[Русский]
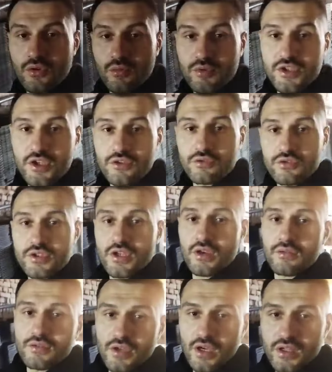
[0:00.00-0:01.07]
Добрый день,
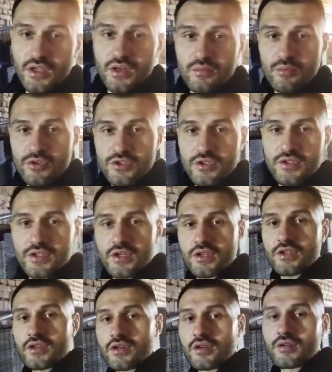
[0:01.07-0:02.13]
друзья! Вы на канале Boston
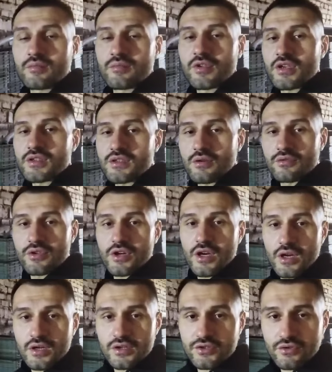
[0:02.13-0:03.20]
Техник. Меня зовут
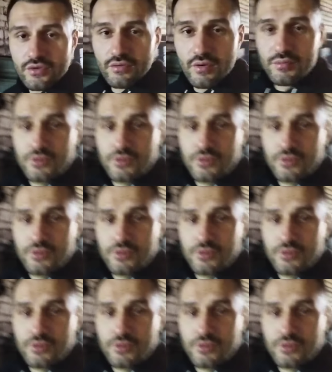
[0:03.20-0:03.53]
Иракли. Сегодня в